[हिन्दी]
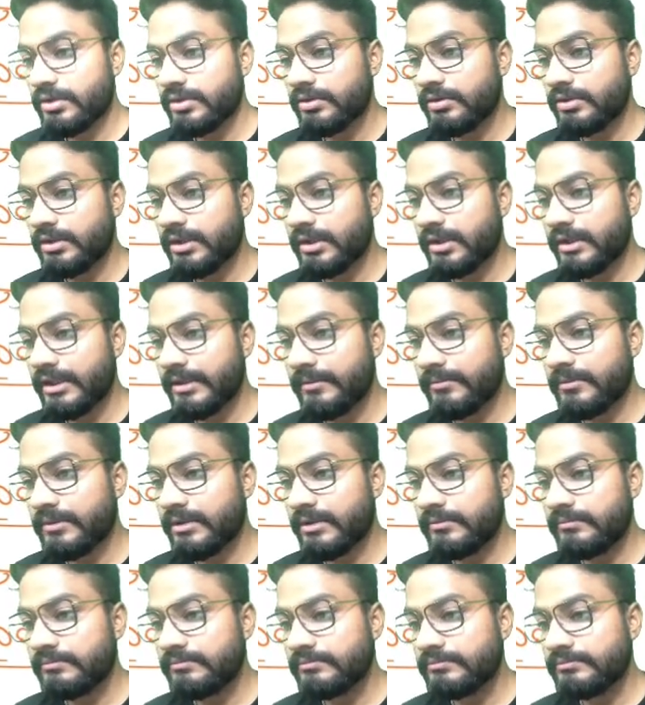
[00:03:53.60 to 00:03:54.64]
थर्ड
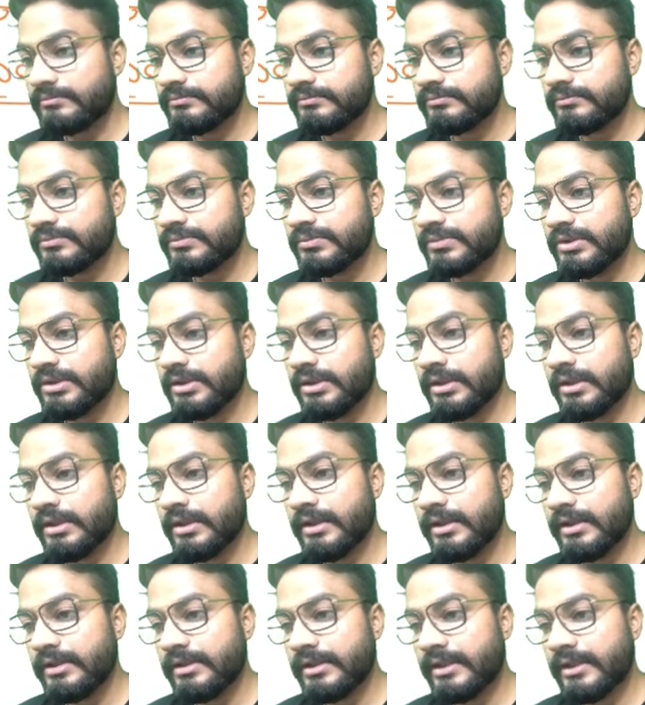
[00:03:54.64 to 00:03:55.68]
आपका
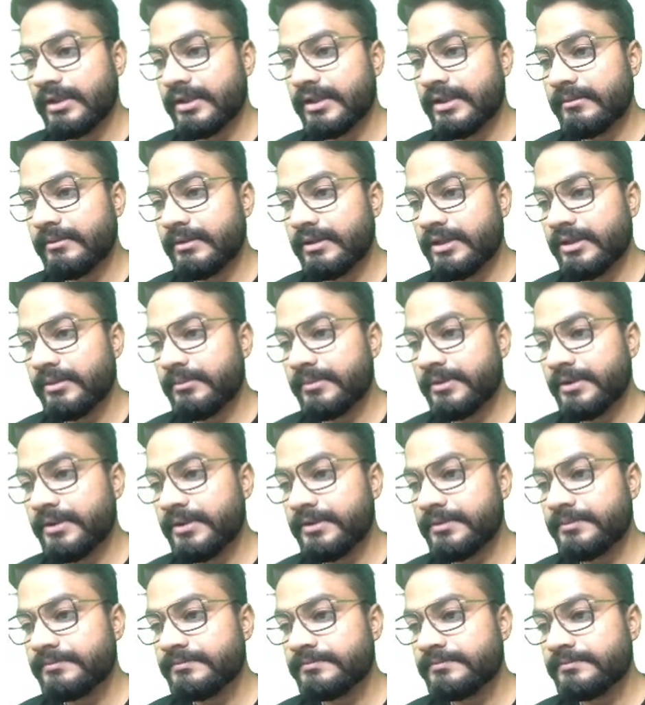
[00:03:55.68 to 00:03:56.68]
लद्दाख के बारे में है